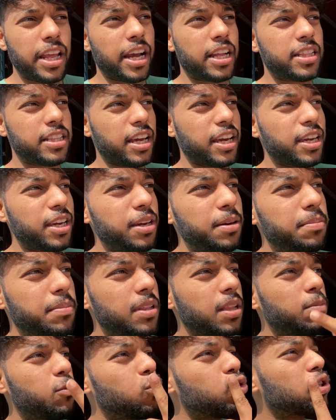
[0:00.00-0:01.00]
देखते हैं कि
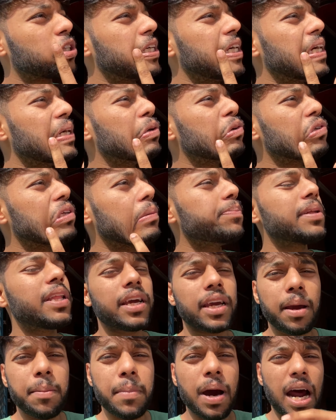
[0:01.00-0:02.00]
मतलब उसकी उसने पता
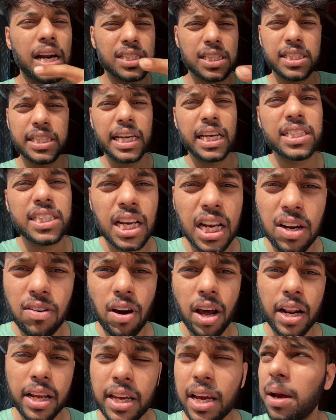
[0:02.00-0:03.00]
है क्या बाहर से सी
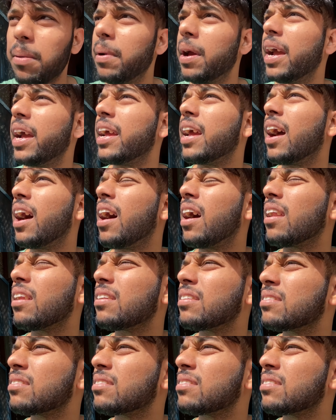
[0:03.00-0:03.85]
लगवा रही है अब यार